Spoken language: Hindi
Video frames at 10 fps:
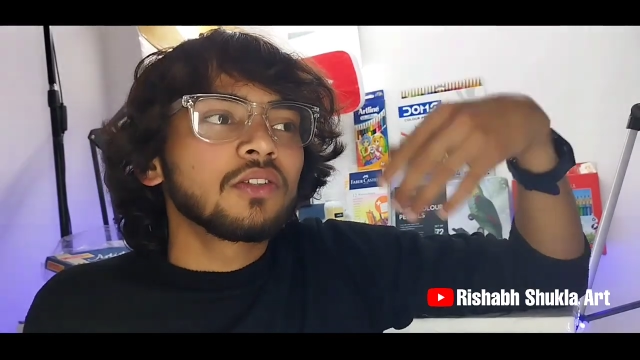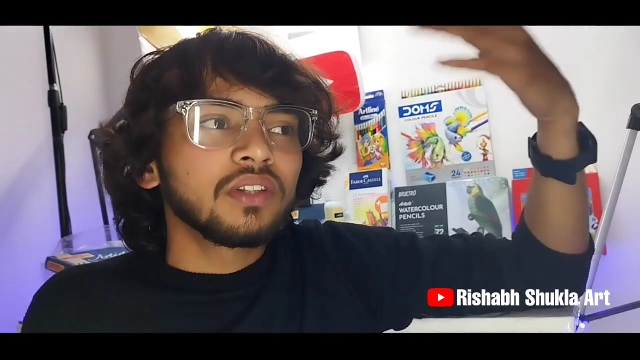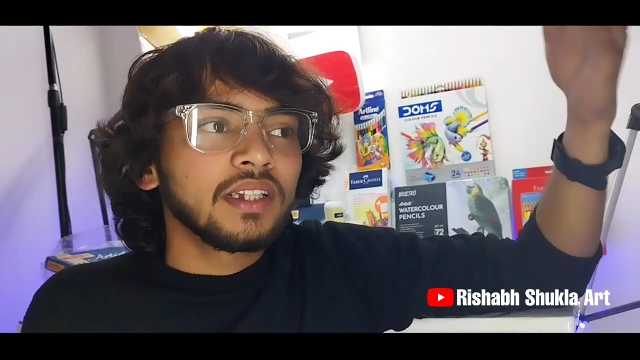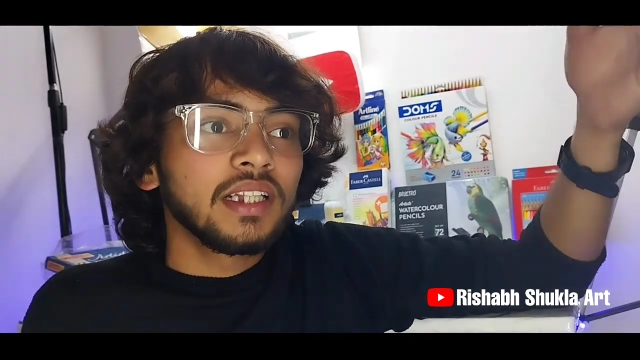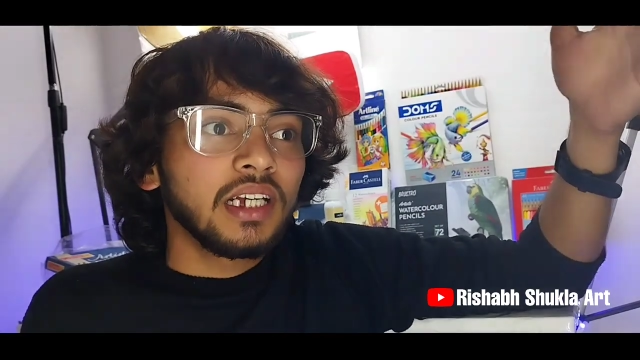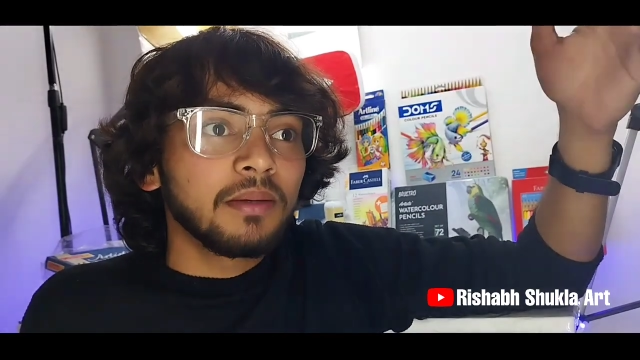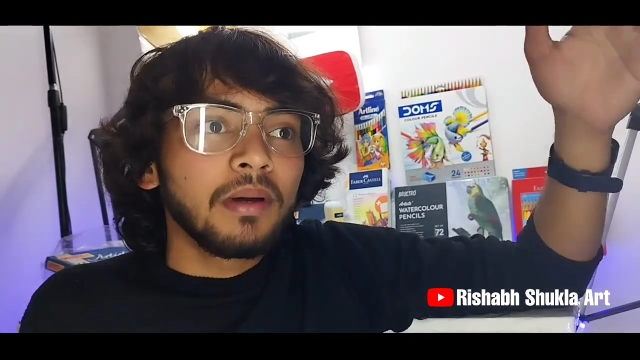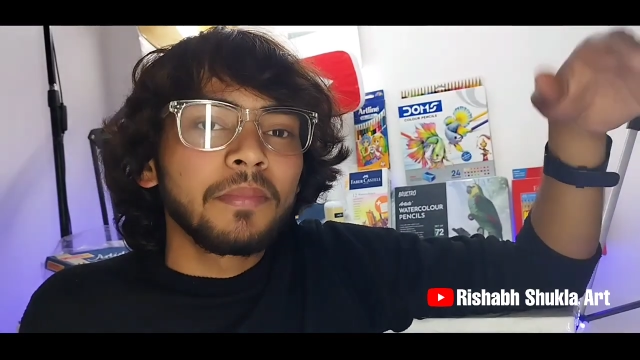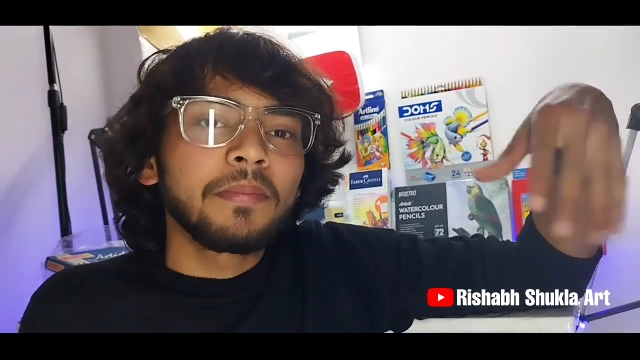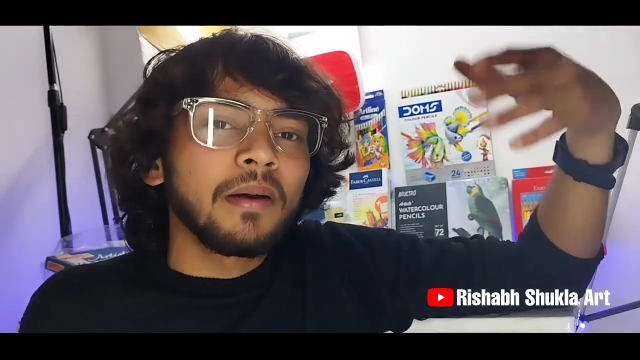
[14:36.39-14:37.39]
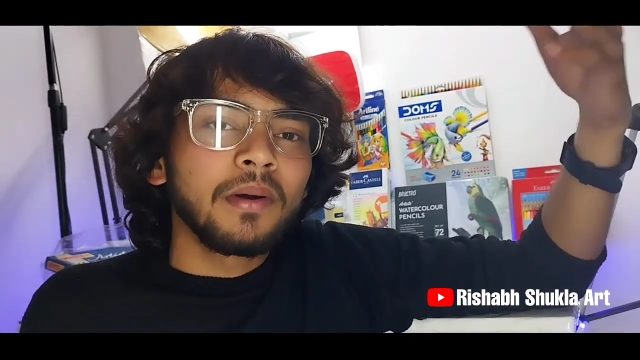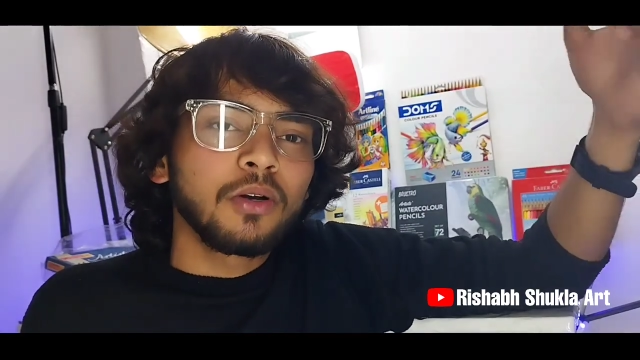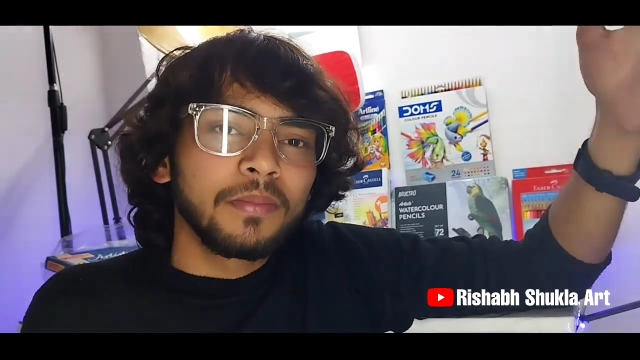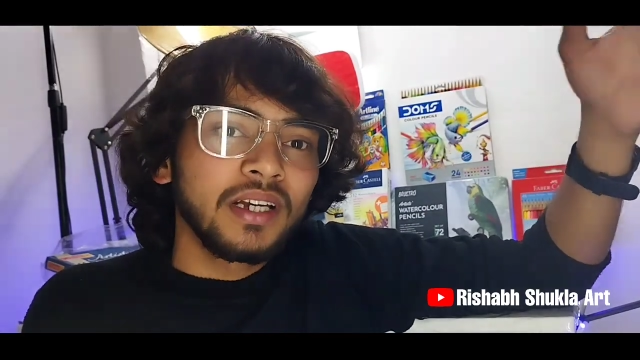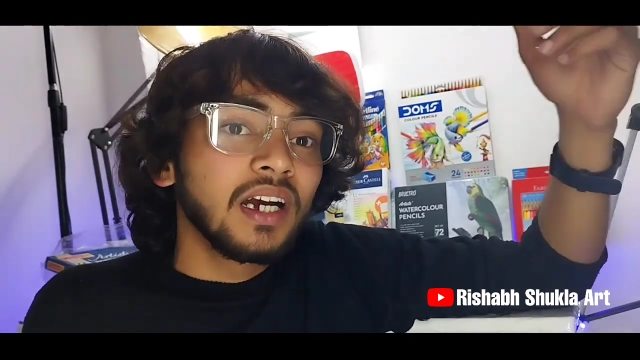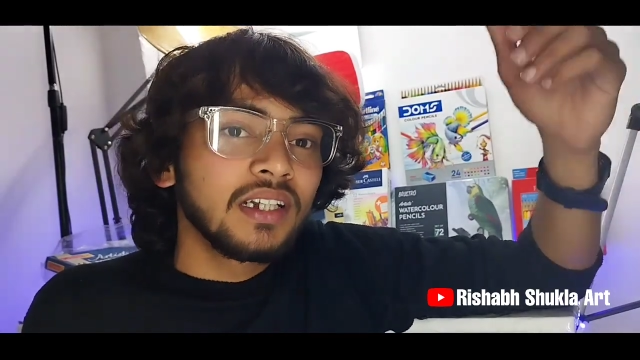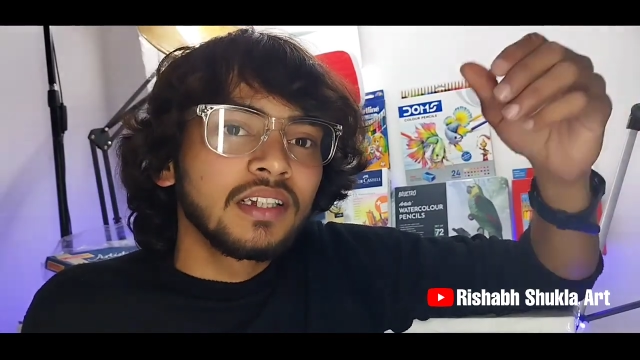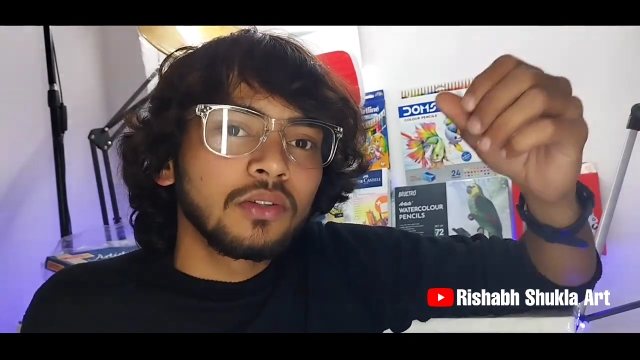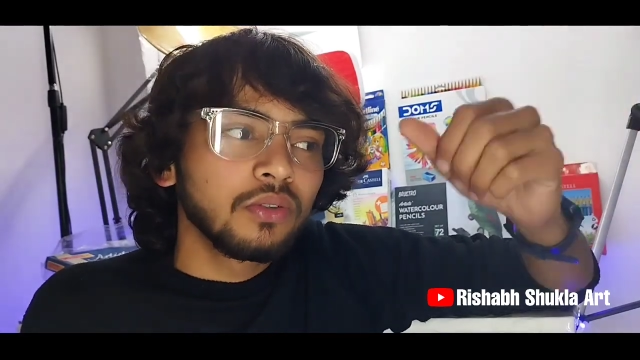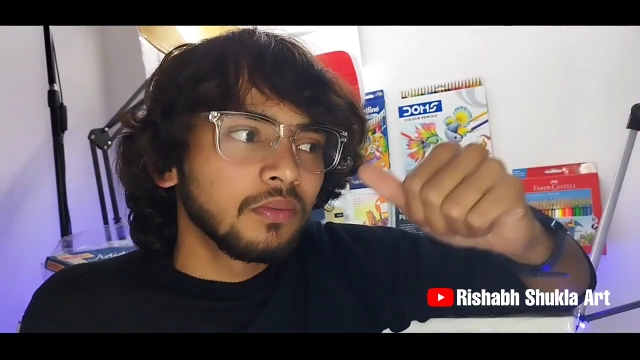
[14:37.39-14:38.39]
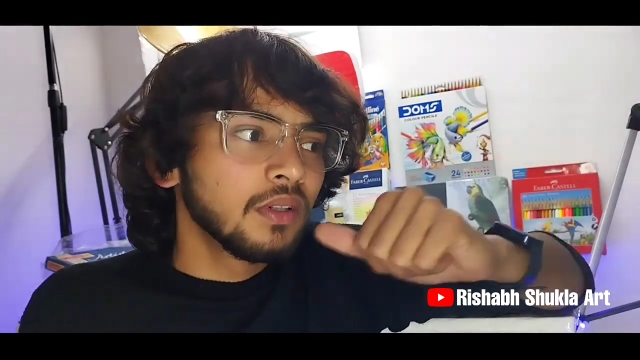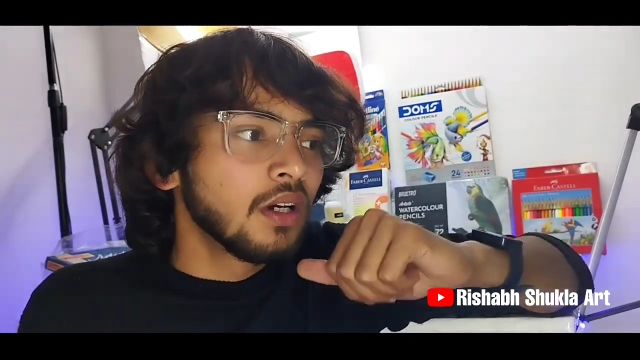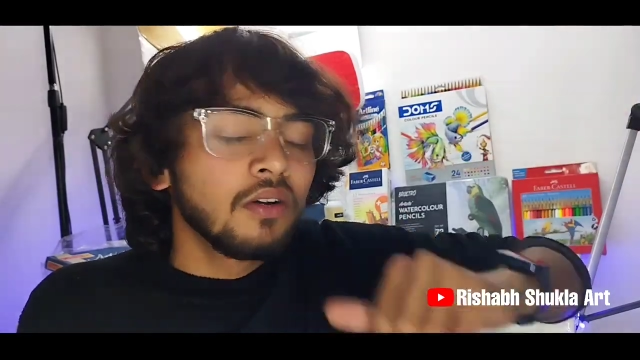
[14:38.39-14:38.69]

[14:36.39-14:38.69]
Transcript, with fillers: बच्चे होते हैं देख के मम्मी पापा को अपने गार्जियन को